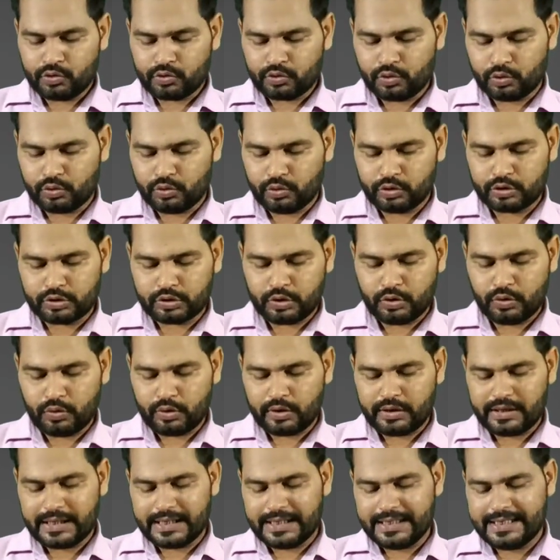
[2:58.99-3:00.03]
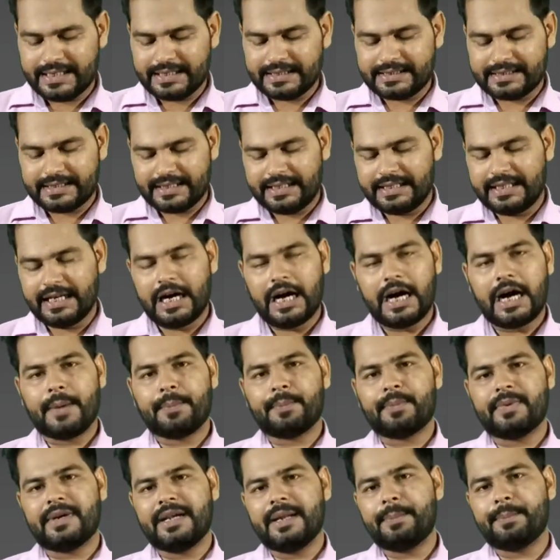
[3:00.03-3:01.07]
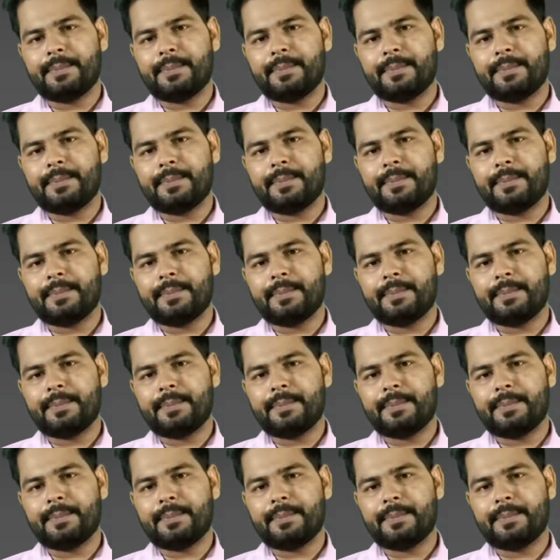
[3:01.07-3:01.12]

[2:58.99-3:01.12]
तो दोस्तों ये सीधा अपने